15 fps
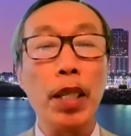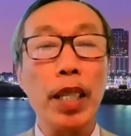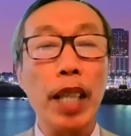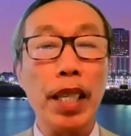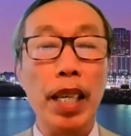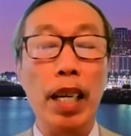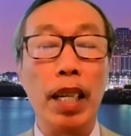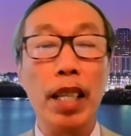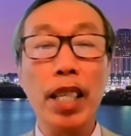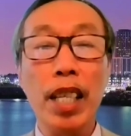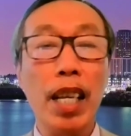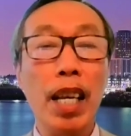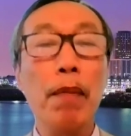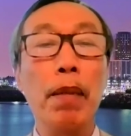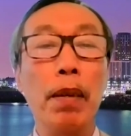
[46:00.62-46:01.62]
được xây dựng lên
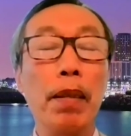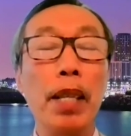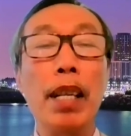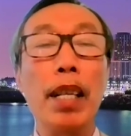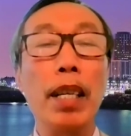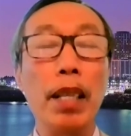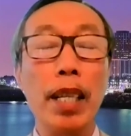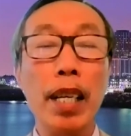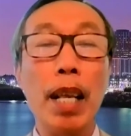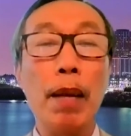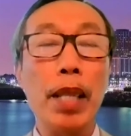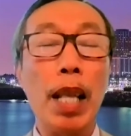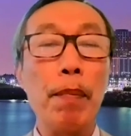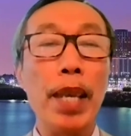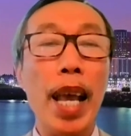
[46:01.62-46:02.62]
trên cái tam,
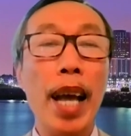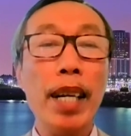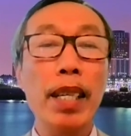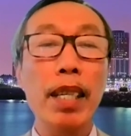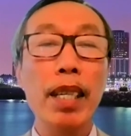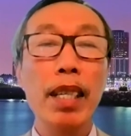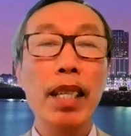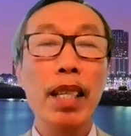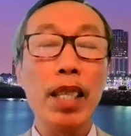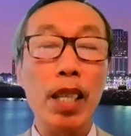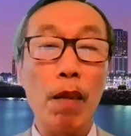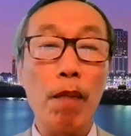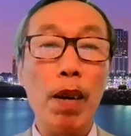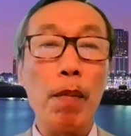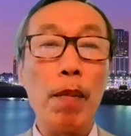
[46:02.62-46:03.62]
cái tam giác đó
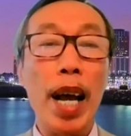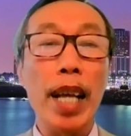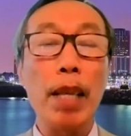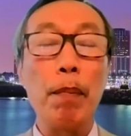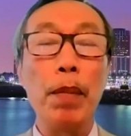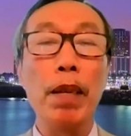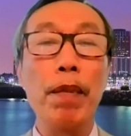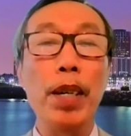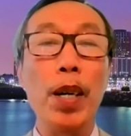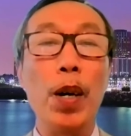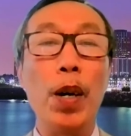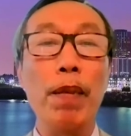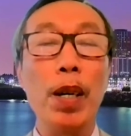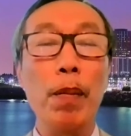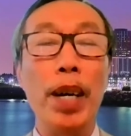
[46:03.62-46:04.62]
trong vòng hai thập niên vừa
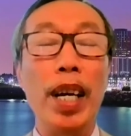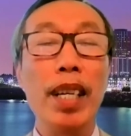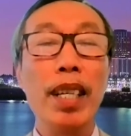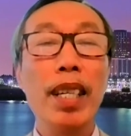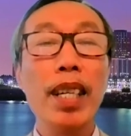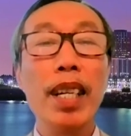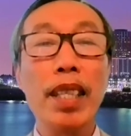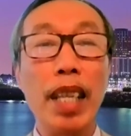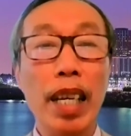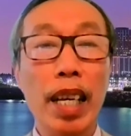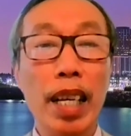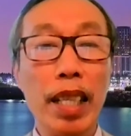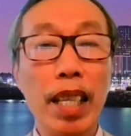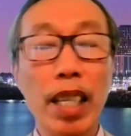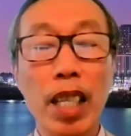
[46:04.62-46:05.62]
rồi đó
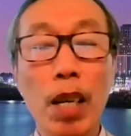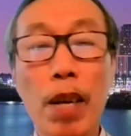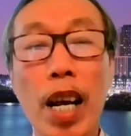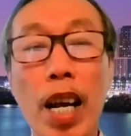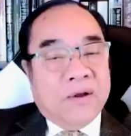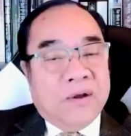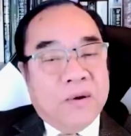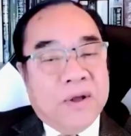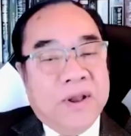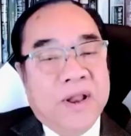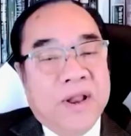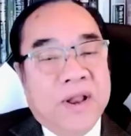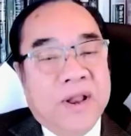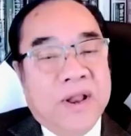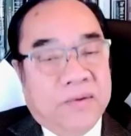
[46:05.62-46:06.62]
tiền mà dân ngân hàng
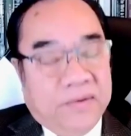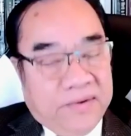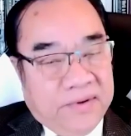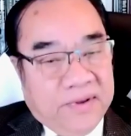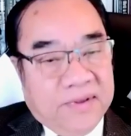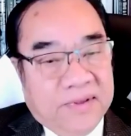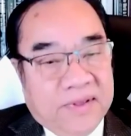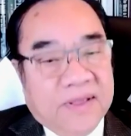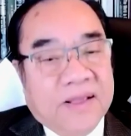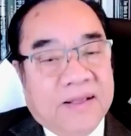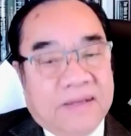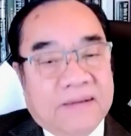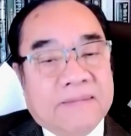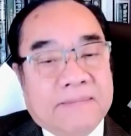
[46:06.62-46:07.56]
điều. đưa ra đổ vào